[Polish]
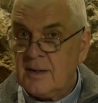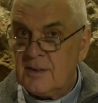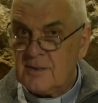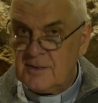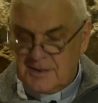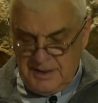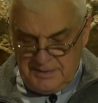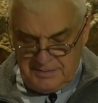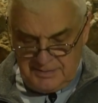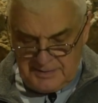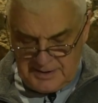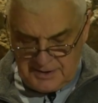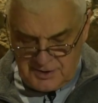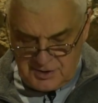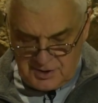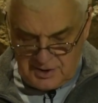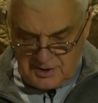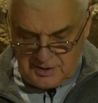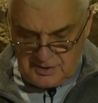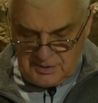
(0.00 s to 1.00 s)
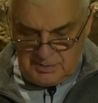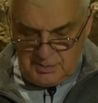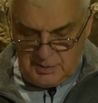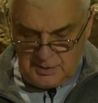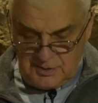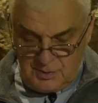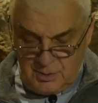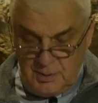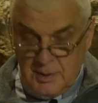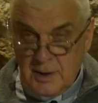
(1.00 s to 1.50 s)
Zewnętrzne
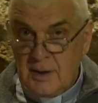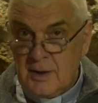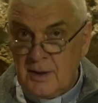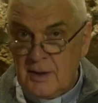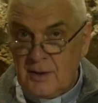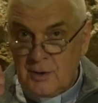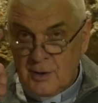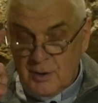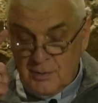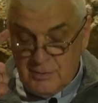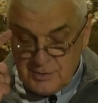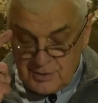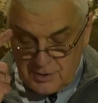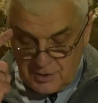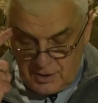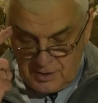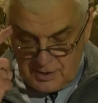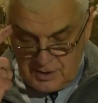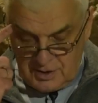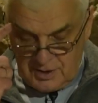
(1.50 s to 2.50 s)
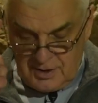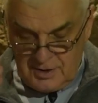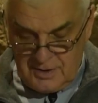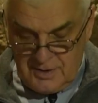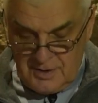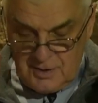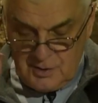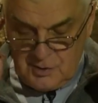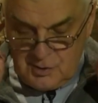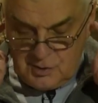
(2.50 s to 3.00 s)
zmysły to wzrok,
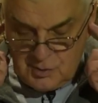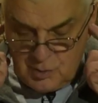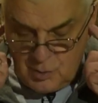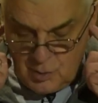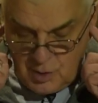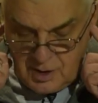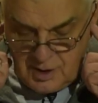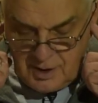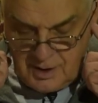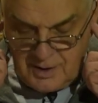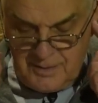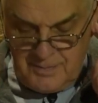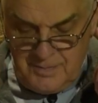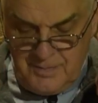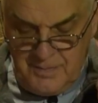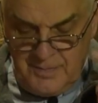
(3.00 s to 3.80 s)
słuch,